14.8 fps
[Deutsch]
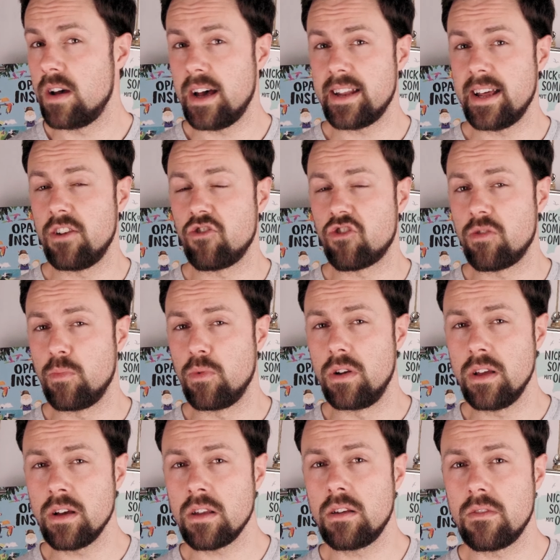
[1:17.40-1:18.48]
hat eine
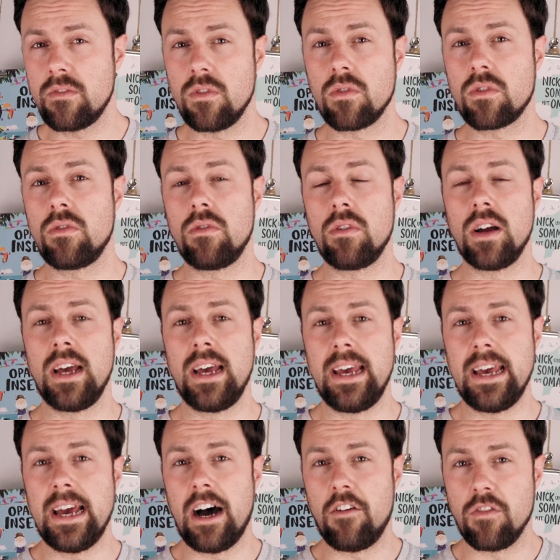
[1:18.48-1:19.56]
stimulierende Wirkung
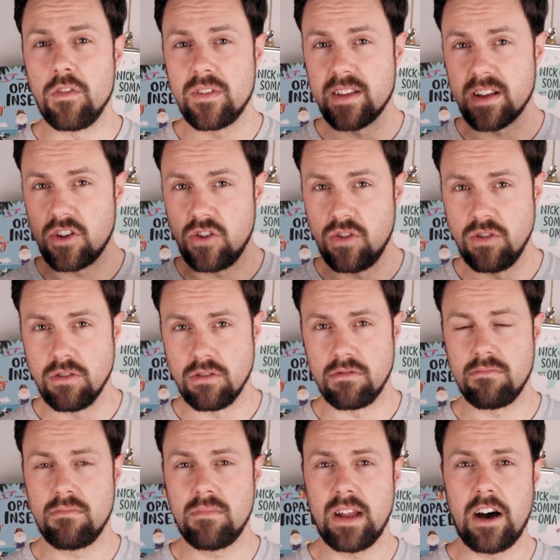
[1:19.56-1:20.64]
auf unser Gehirn,